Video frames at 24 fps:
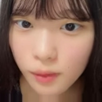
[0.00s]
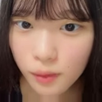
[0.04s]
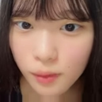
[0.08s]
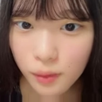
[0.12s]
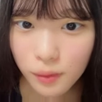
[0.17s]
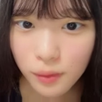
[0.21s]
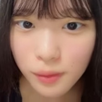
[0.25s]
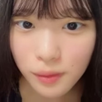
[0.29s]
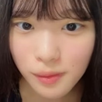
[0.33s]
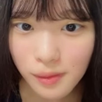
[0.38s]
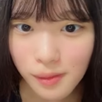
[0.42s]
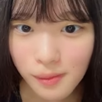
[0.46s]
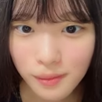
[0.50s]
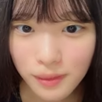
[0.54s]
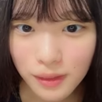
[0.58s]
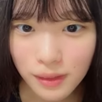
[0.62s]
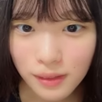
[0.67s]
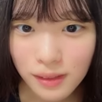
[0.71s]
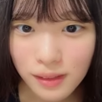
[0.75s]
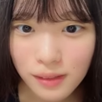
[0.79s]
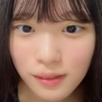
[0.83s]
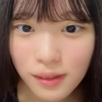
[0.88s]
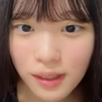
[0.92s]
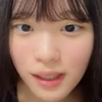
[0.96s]
そう
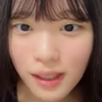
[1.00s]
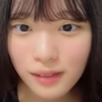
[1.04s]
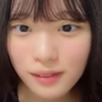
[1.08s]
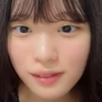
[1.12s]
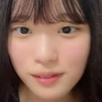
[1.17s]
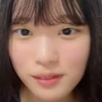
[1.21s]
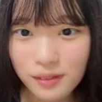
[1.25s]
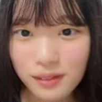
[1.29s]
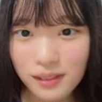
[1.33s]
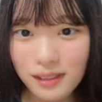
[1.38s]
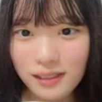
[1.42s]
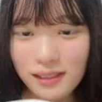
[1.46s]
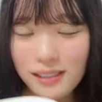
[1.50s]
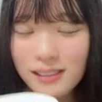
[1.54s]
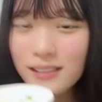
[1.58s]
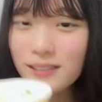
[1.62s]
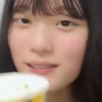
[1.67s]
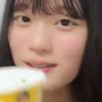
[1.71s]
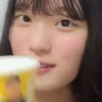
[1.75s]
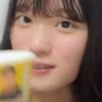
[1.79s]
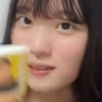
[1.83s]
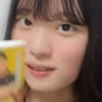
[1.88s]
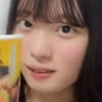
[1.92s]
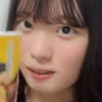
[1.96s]
平均ご飯のそんで私
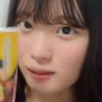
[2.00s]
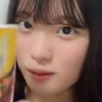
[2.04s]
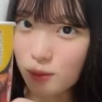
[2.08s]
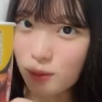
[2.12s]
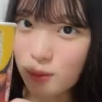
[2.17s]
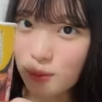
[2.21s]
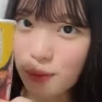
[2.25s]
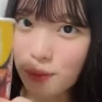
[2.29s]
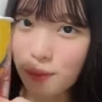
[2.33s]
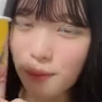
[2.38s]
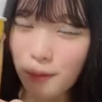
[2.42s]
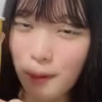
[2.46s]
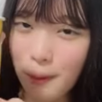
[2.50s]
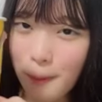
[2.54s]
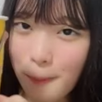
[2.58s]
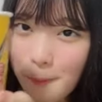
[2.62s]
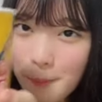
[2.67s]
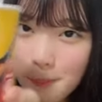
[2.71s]
のでしたそうなんね